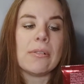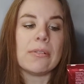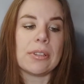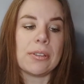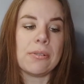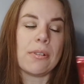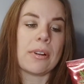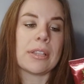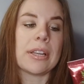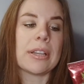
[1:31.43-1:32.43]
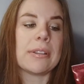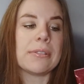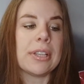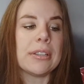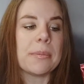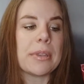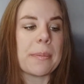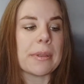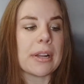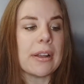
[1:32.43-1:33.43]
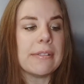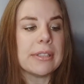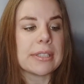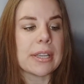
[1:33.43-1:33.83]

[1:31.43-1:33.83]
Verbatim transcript: Вот. Но конкретно вот это мне понравилось.